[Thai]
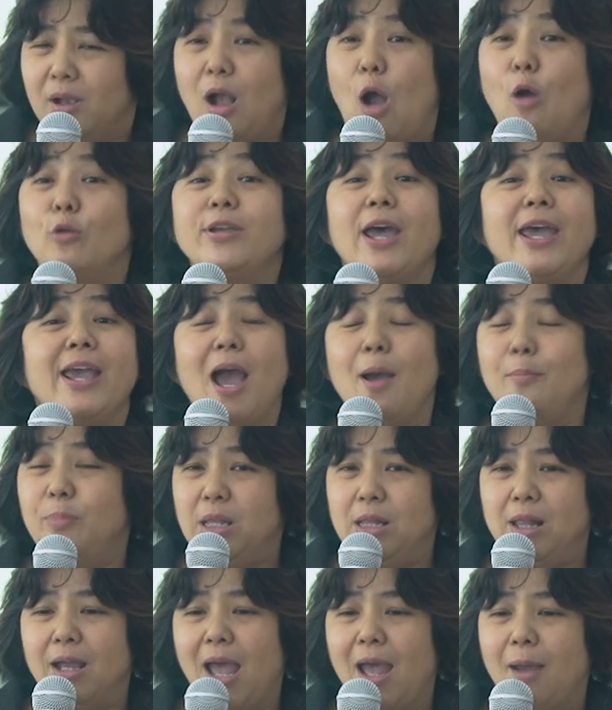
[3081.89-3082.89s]
เขาใช้คำ
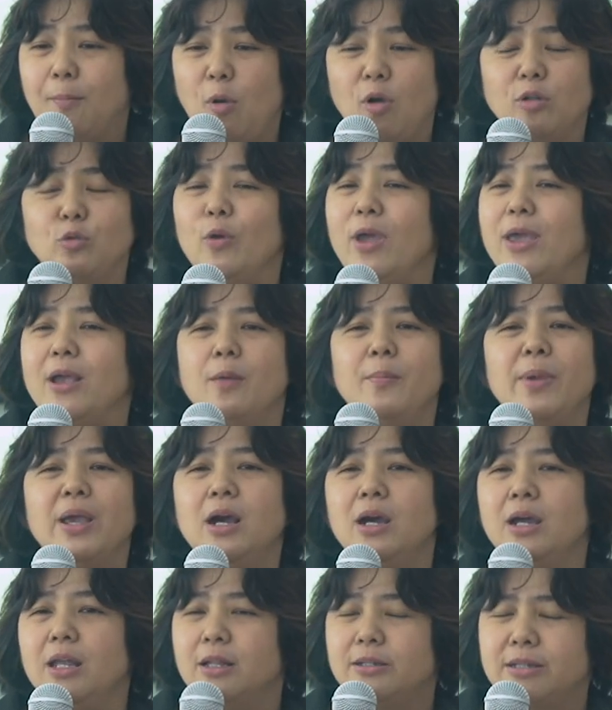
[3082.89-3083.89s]
นี้แหละค่ะเพราะตัวเองก็ไม่
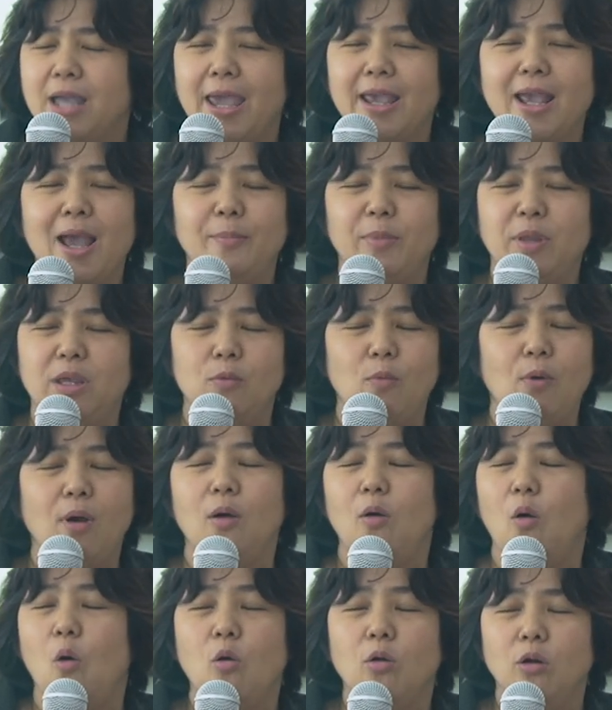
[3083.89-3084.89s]
เคยใช้คำนี้ว่า
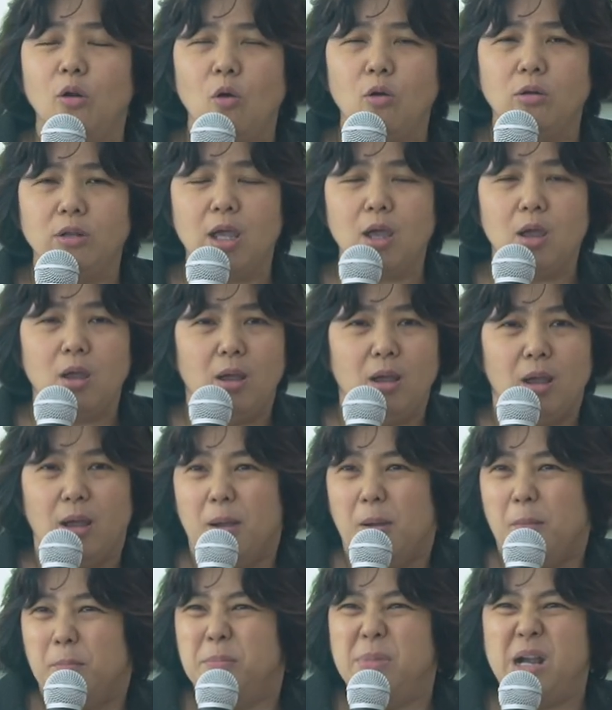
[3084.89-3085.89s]
องค์ลงเนี่ย
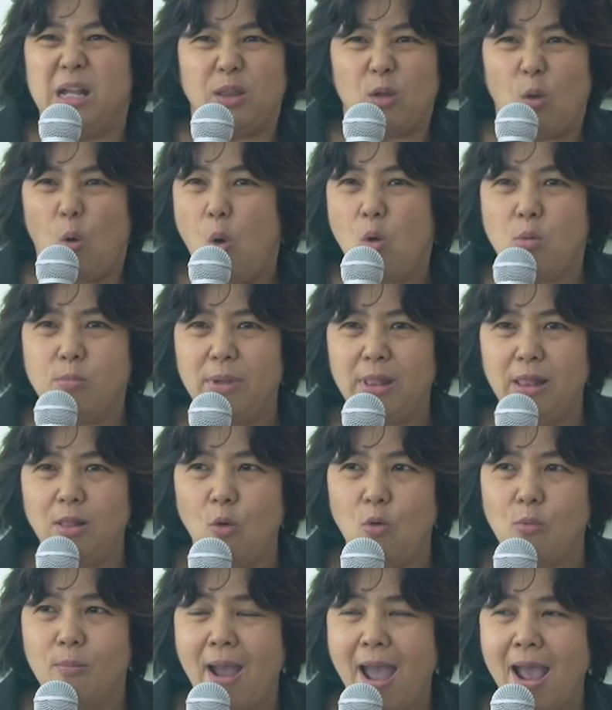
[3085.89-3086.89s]
เหมือนองค์มันล
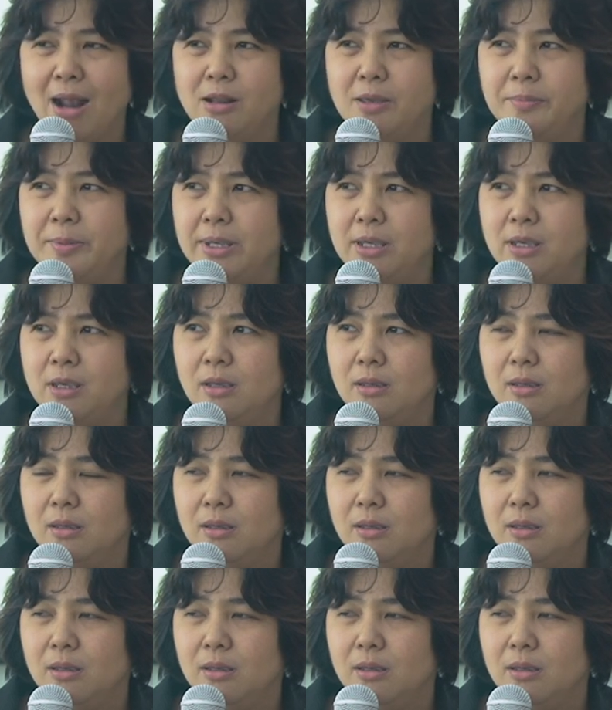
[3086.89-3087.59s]
งมากเลยพี่